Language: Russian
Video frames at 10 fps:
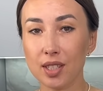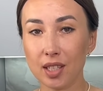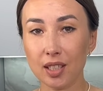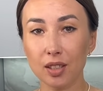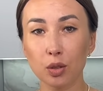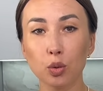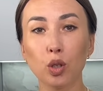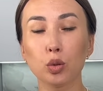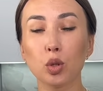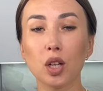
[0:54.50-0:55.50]
зелень, ту,
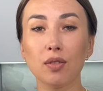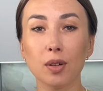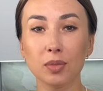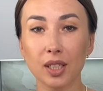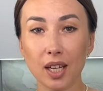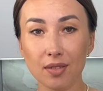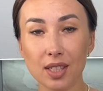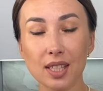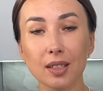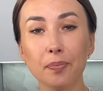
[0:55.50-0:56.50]
которая вам
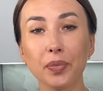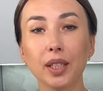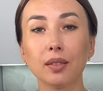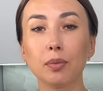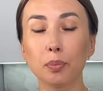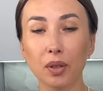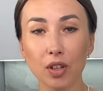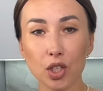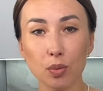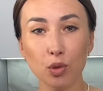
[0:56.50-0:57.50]
нравится, по
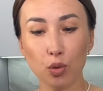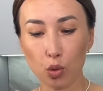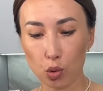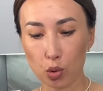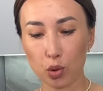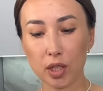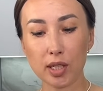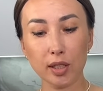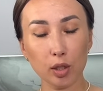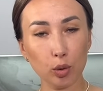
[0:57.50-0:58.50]
вашему вкусу.
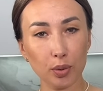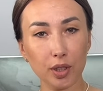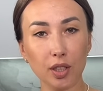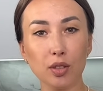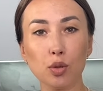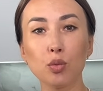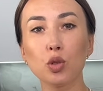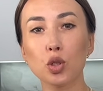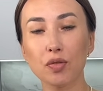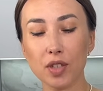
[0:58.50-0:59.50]
Если не любите кинзу,
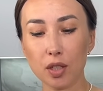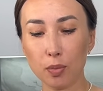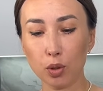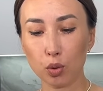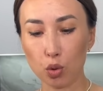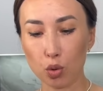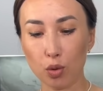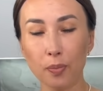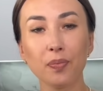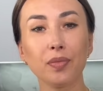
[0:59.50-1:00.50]
можете взять
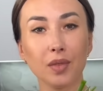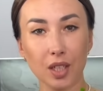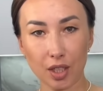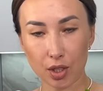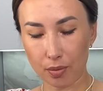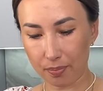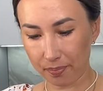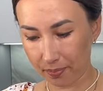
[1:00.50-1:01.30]
петрушку. Режем.